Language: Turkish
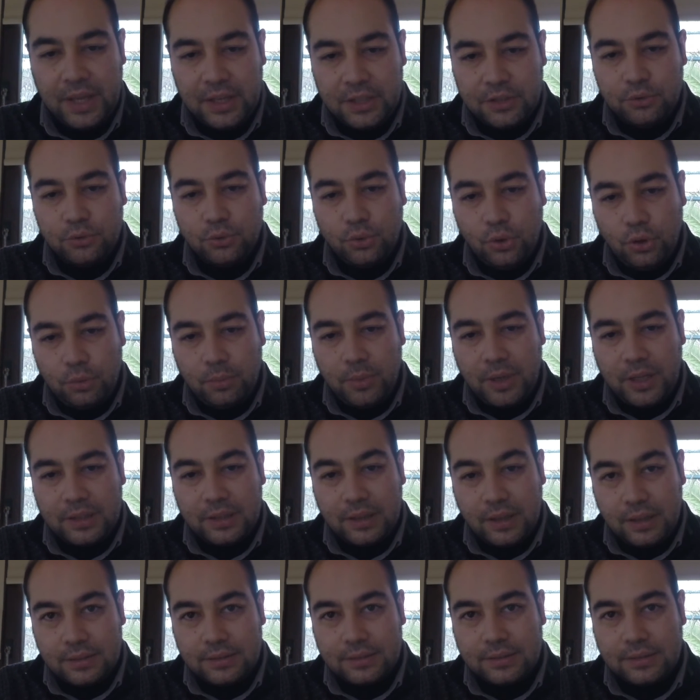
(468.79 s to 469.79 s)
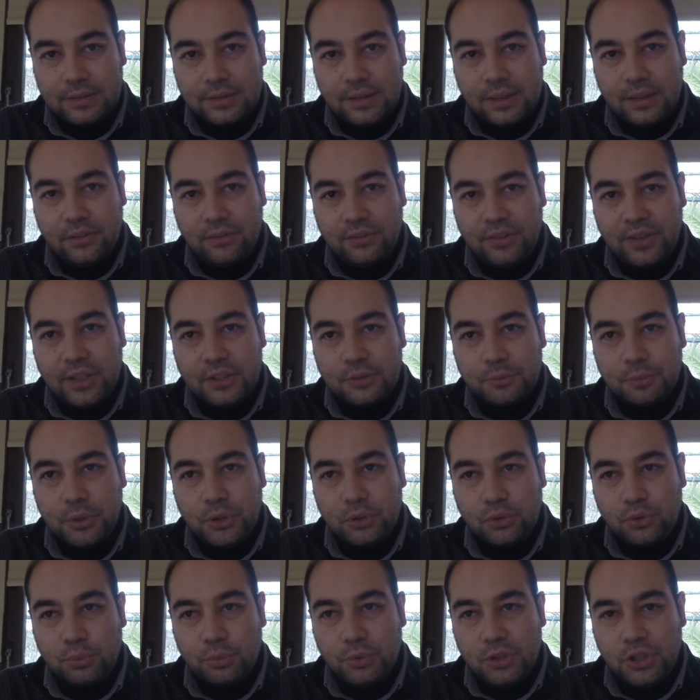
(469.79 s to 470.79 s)
Şimdi normalde aslında referans
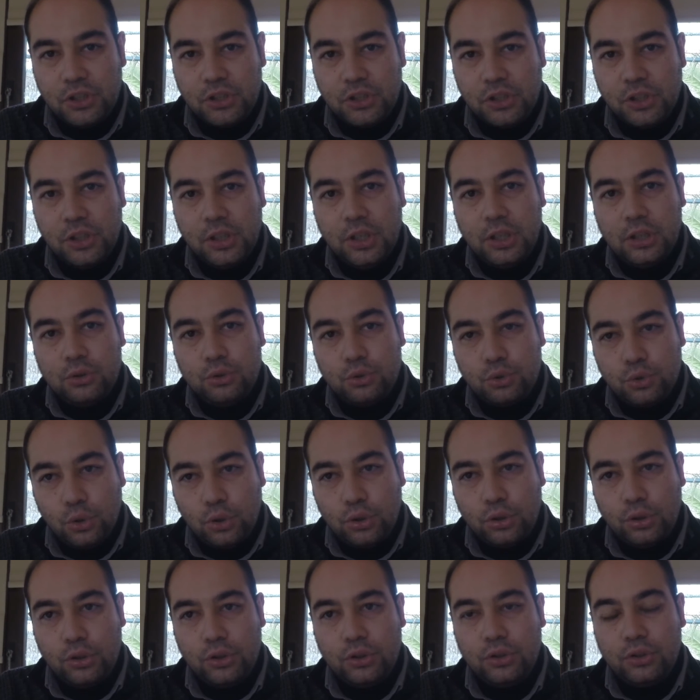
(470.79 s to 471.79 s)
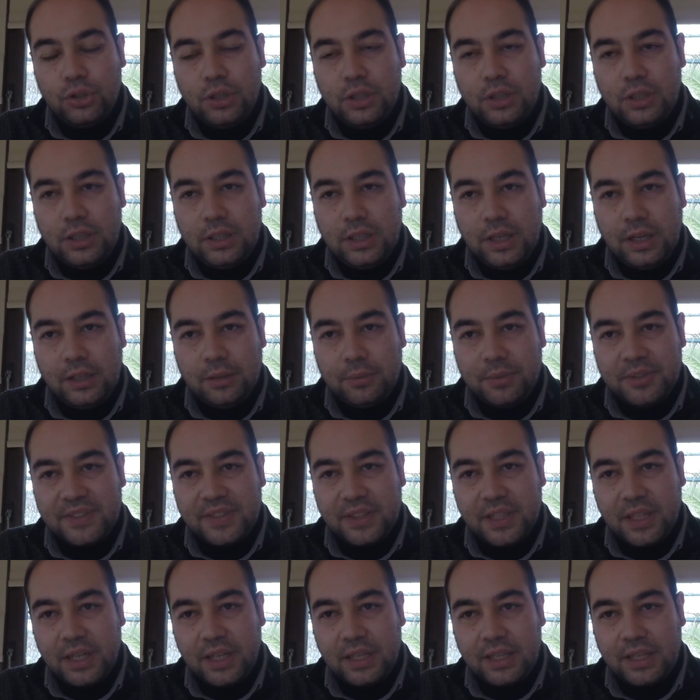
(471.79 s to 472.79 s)
mektubu işi şöyle
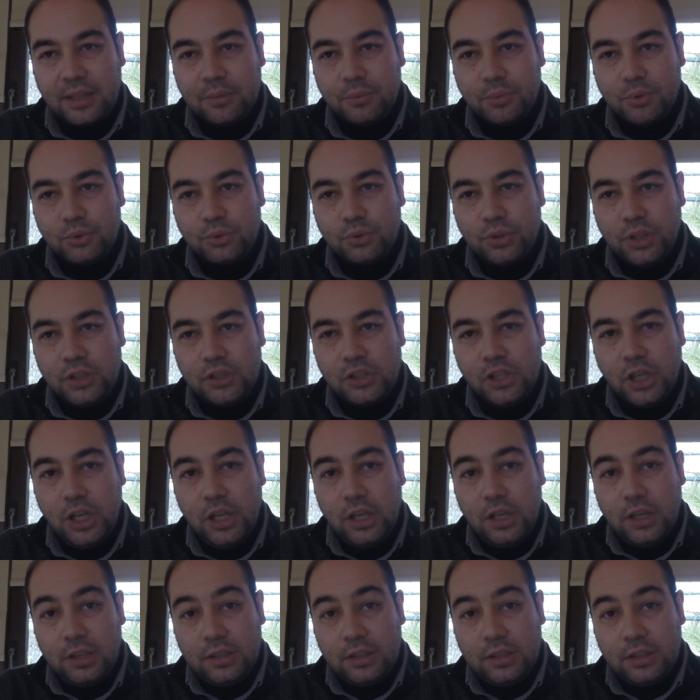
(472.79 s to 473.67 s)
ilerlemesi gereken bir süreç